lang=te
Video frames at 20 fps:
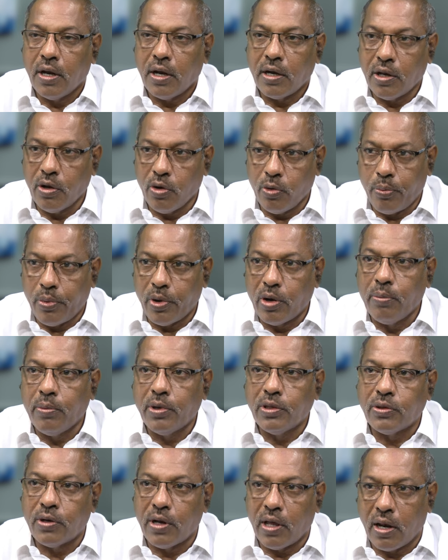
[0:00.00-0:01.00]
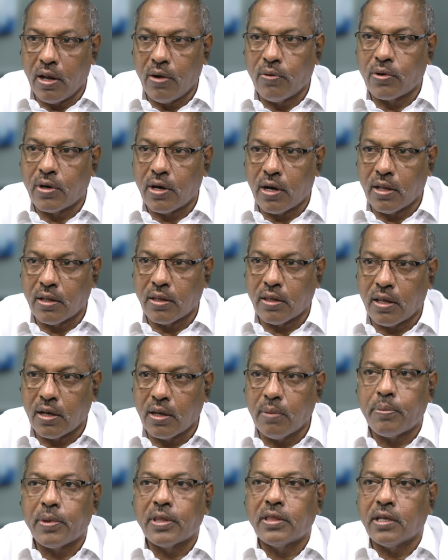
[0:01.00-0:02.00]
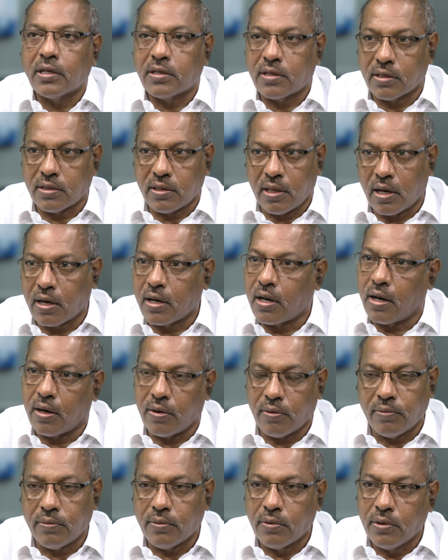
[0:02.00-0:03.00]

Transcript: అంటే ఓ పనిమంతుడు ఎలా ఉంటాడన్న దానికి ప్రత్యక్ష తార్కాణం